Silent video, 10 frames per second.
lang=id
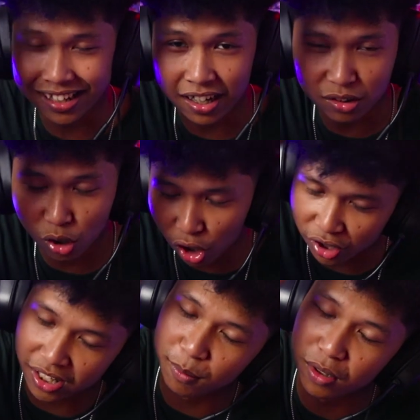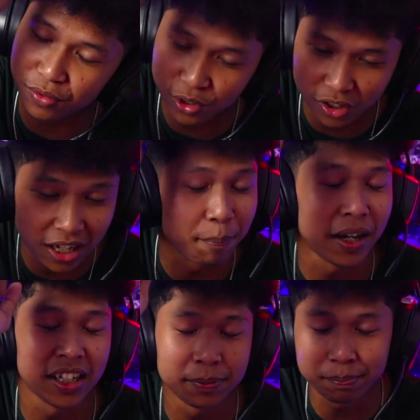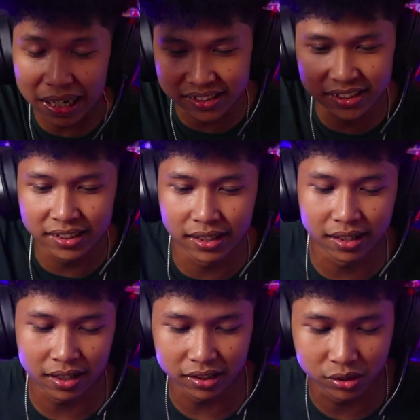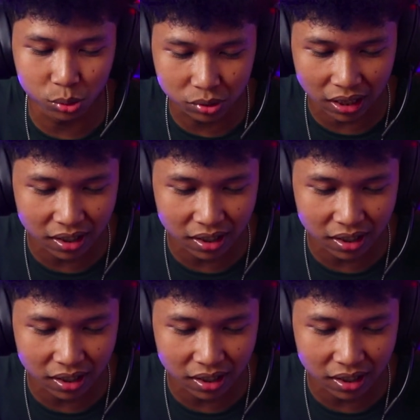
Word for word: yang tolong yang buat video ini nggak pakai spasi ya, susah